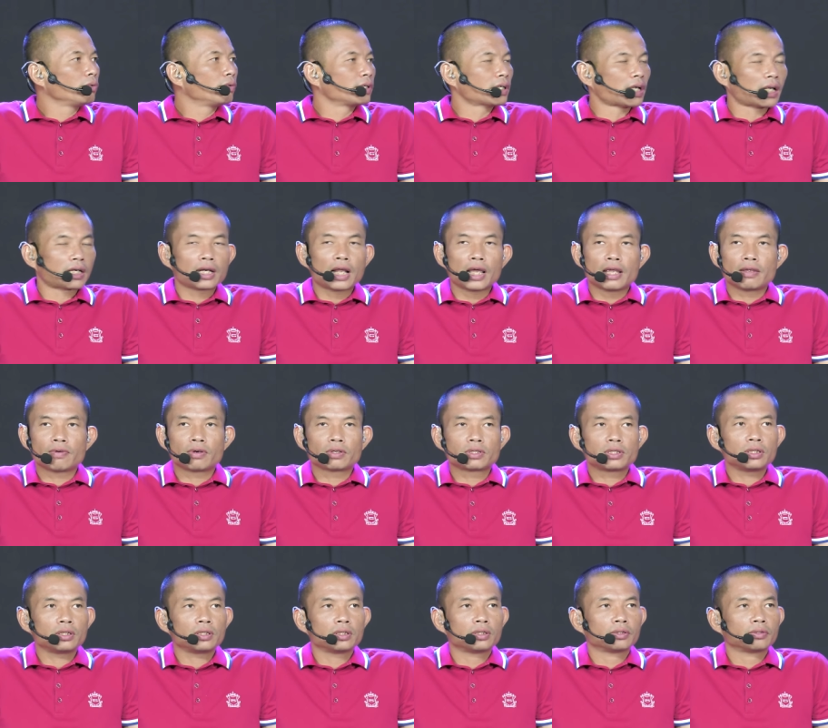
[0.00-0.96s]
phải dán đầy vào
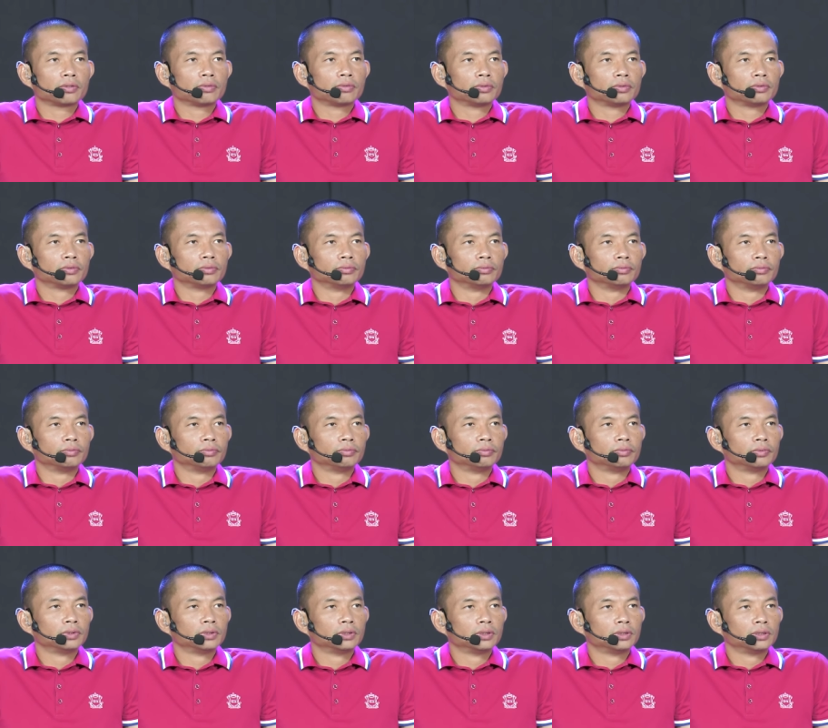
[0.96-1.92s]
chứ.
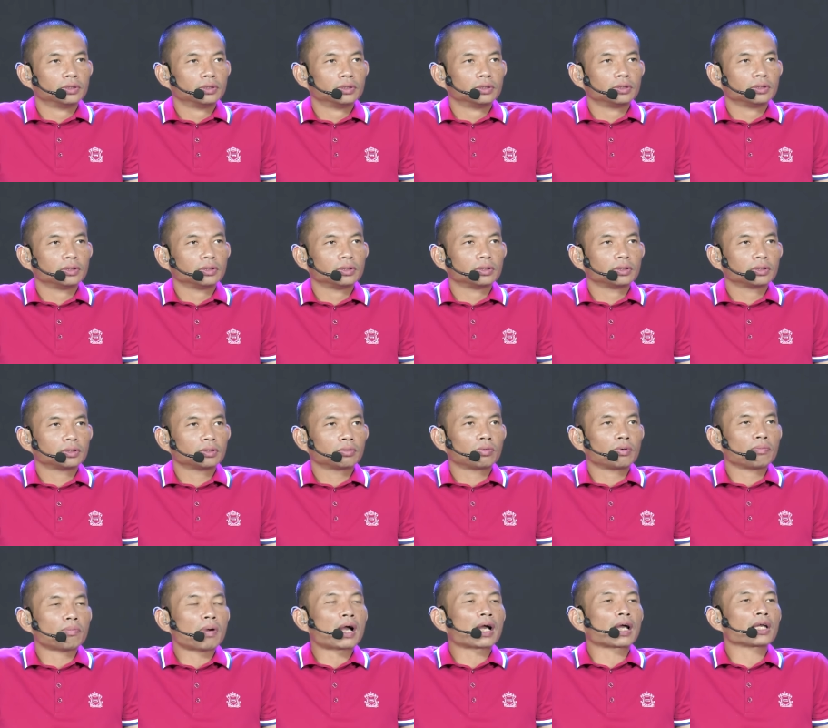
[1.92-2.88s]
Dạ. Xong rồi
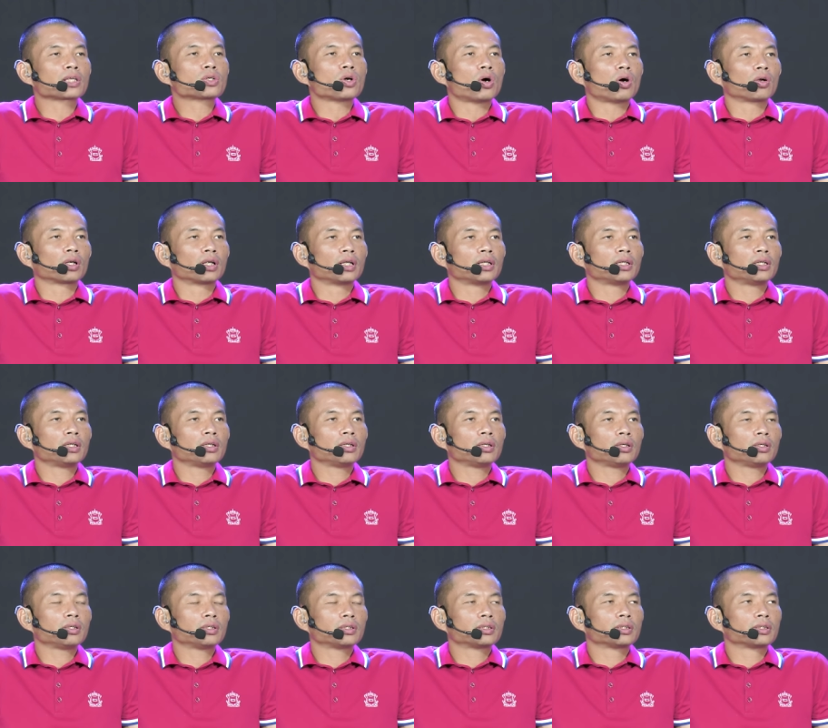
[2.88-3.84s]
mang cái tròn đấy
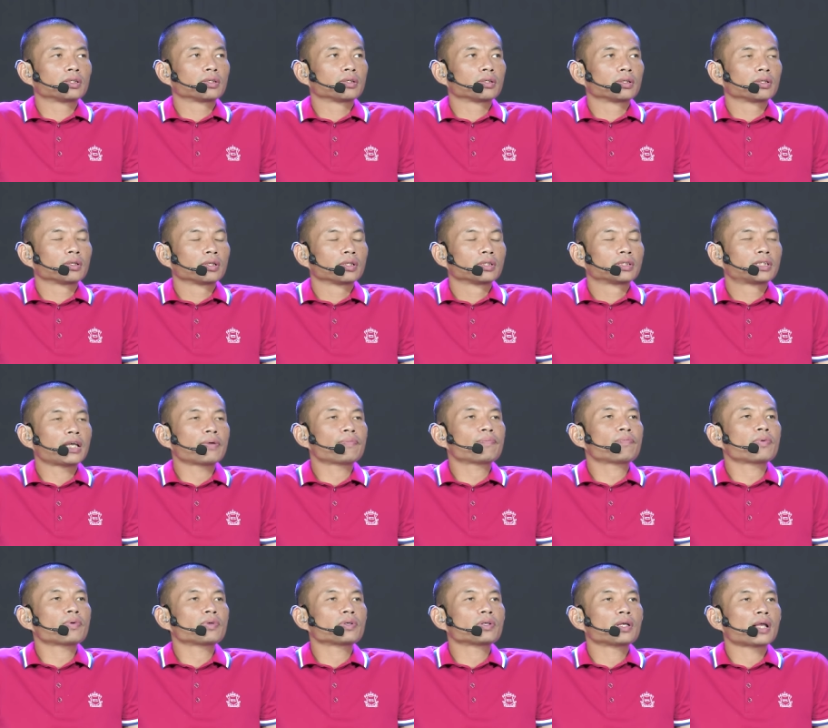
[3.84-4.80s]
xếp
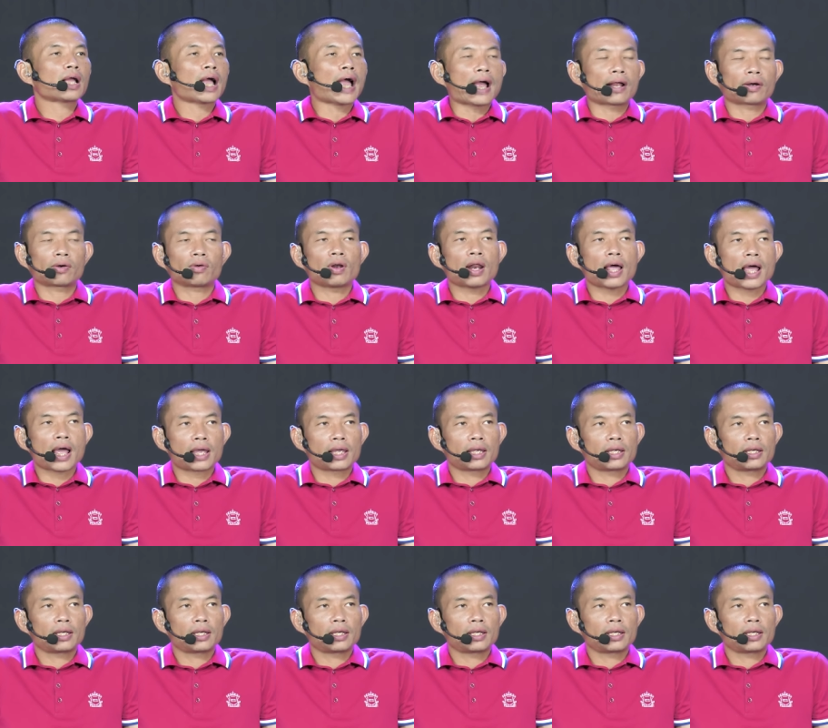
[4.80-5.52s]
hạng nó lại.